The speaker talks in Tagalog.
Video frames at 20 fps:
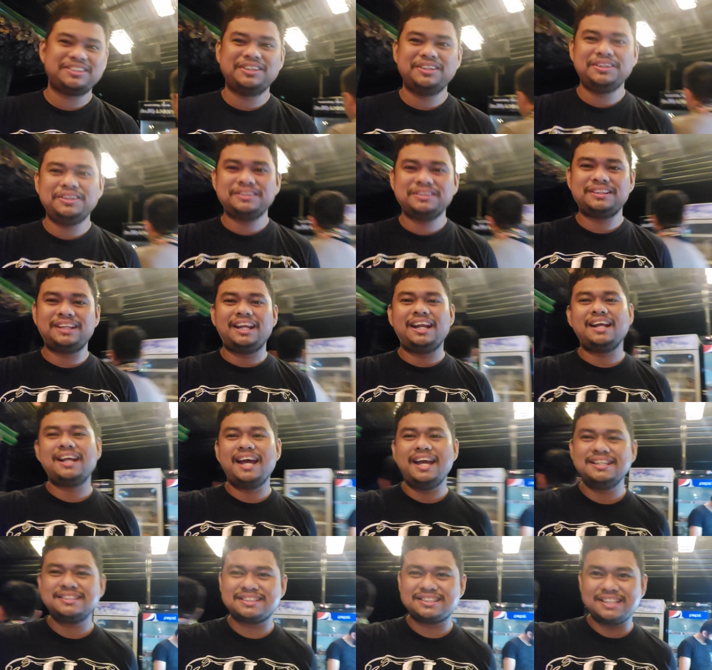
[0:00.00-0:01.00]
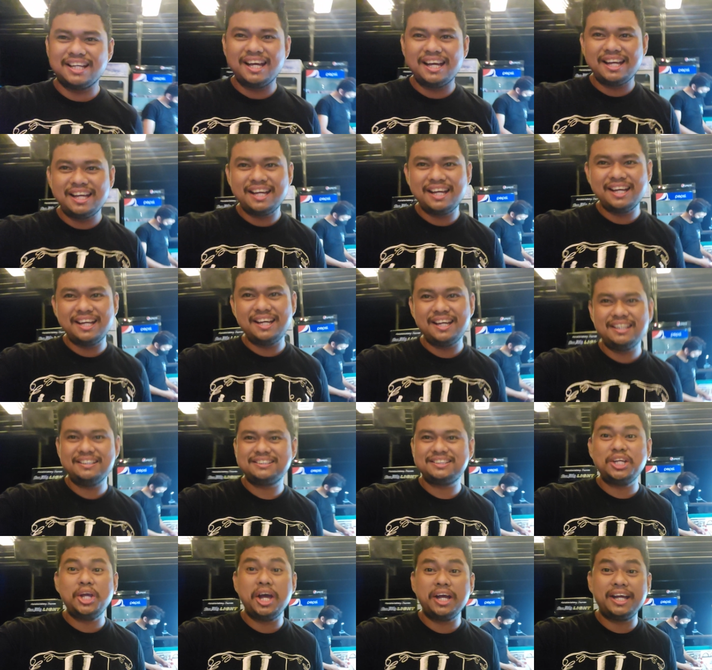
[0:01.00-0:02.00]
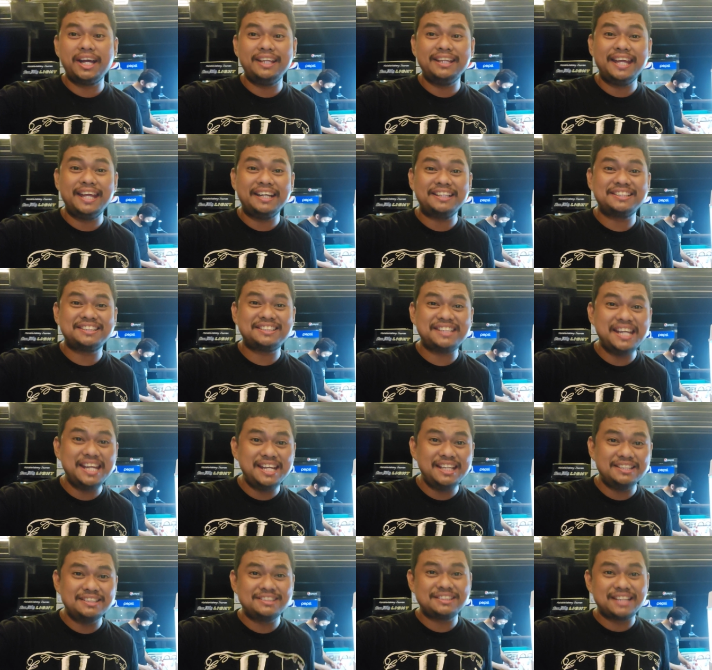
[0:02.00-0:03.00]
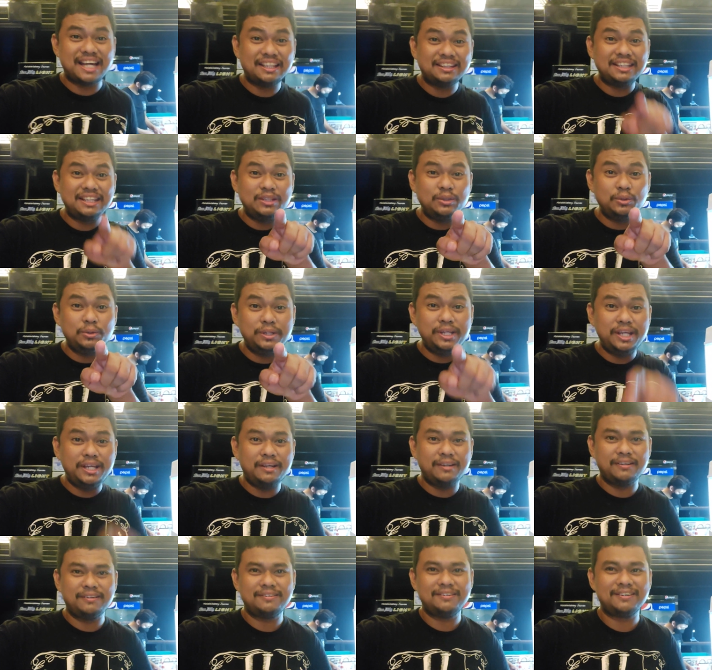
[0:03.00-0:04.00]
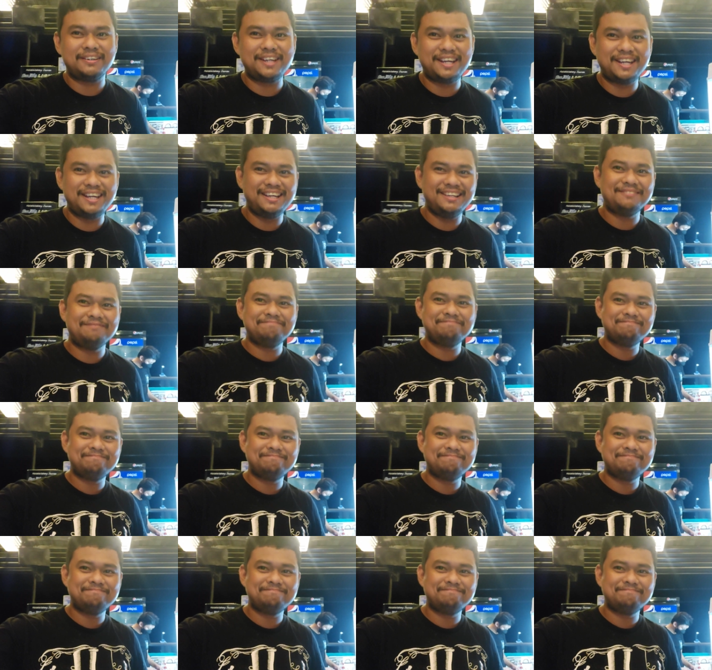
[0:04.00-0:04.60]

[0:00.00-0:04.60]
So, tara guys. Uh, see you again next scene sa ating New Year. Okay.